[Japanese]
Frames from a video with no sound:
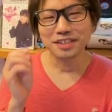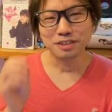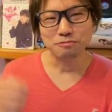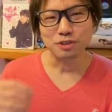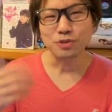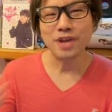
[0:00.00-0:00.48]

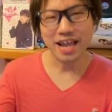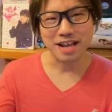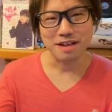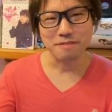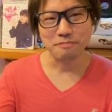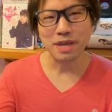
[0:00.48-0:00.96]
植
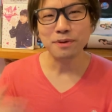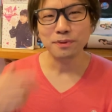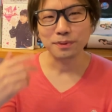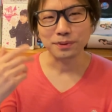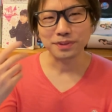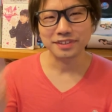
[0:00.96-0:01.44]
え芽
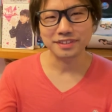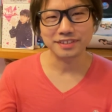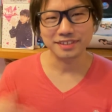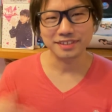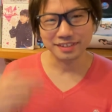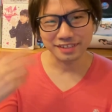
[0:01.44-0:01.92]
を
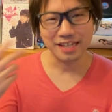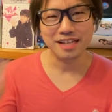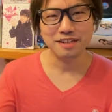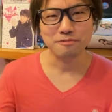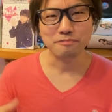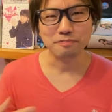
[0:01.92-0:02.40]

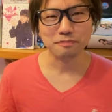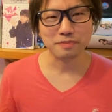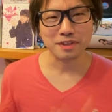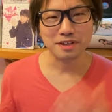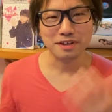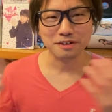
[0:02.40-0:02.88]
ね
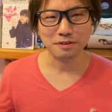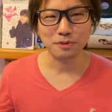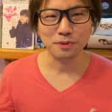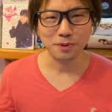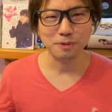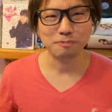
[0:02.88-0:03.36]
こ
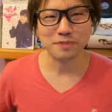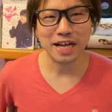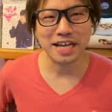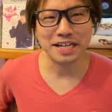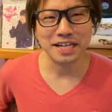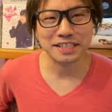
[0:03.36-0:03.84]
の
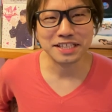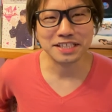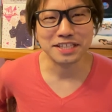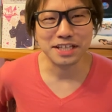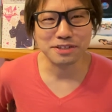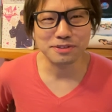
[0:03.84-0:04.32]
開花さ
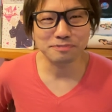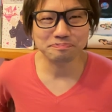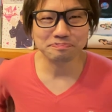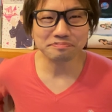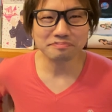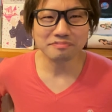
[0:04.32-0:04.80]
せていく、
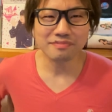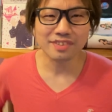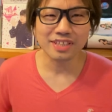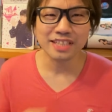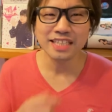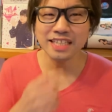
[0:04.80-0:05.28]

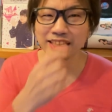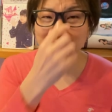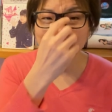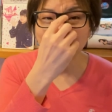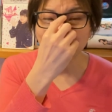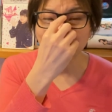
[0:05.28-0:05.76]
言い方
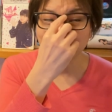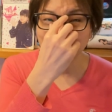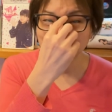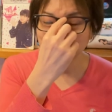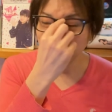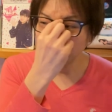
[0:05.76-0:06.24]
下手だ
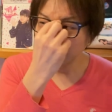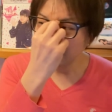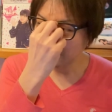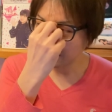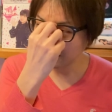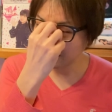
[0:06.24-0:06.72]

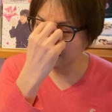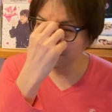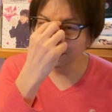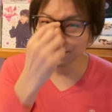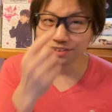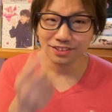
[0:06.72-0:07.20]
ねって
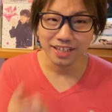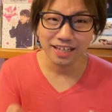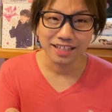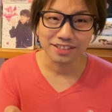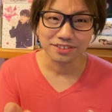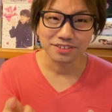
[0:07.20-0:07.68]
いうよう
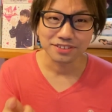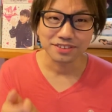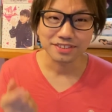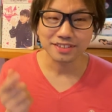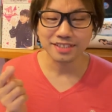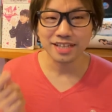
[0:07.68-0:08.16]
な、あ
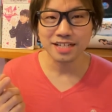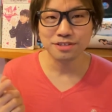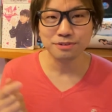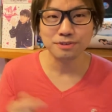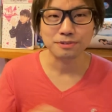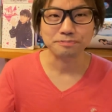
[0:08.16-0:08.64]
の最
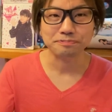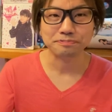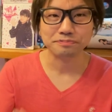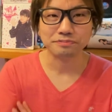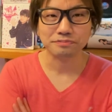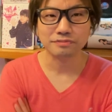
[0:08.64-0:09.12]
初の
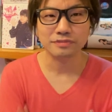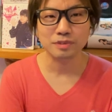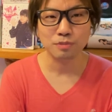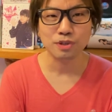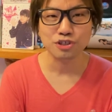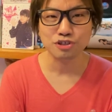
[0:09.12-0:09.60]

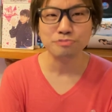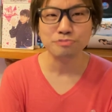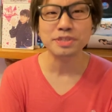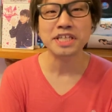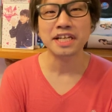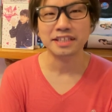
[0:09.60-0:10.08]
僕は準
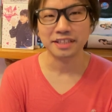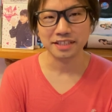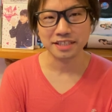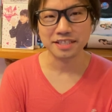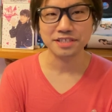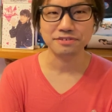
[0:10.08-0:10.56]
備期間だった
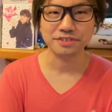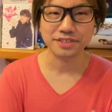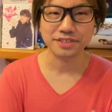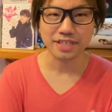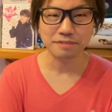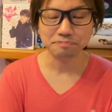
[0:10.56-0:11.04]
気がしてるんで
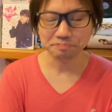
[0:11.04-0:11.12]
すね。